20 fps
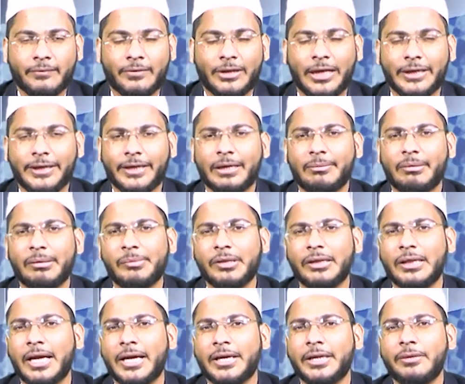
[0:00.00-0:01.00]
फिलहाल की खबर में
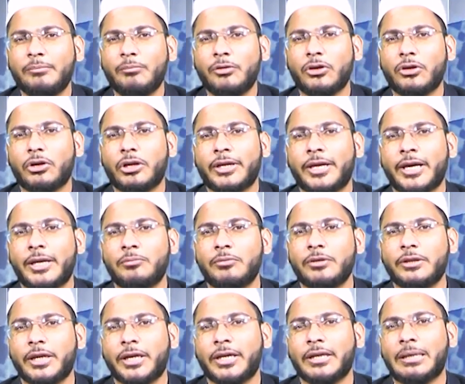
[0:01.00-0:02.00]
इतना ही मुल्क और गैर
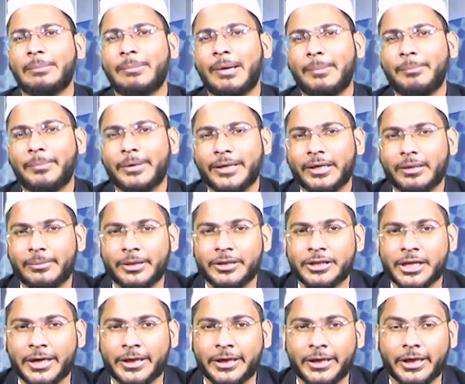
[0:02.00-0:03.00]
मुल्क की तमाम बड़ी खबरें
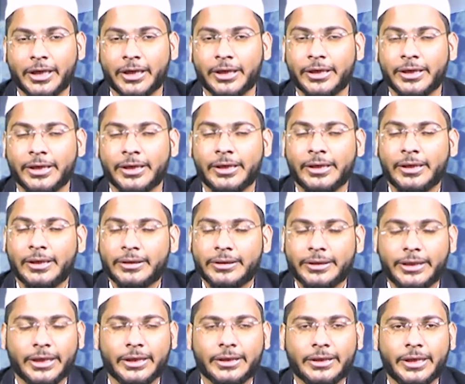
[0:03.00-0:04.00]
जानने के लिए
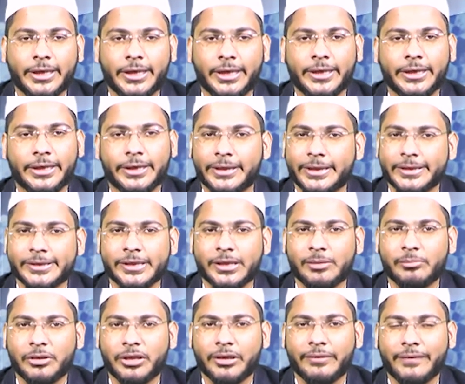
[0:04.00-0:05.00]
देखते रहिए
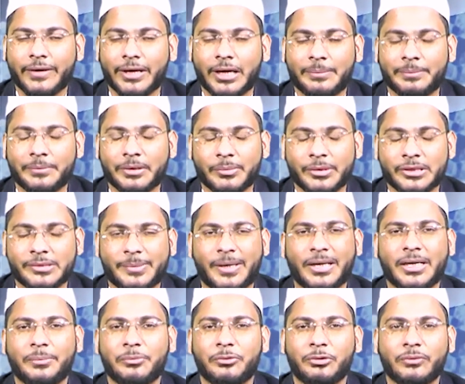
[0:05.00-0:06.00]
तस्नीम टीवी आपके
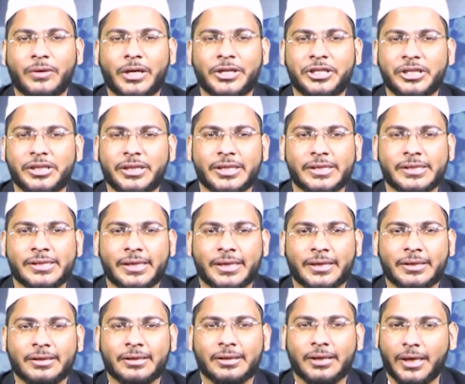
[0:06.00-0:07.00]
मेज़बान अब्दुल वाजिद के
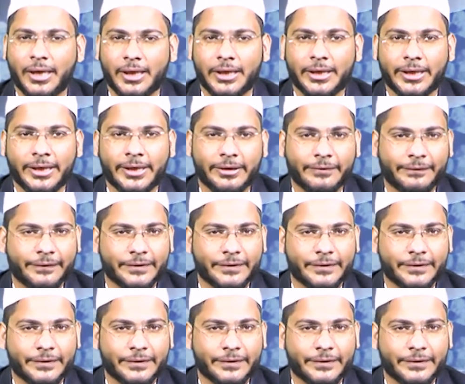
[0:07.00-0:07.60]
साथ अल्लाह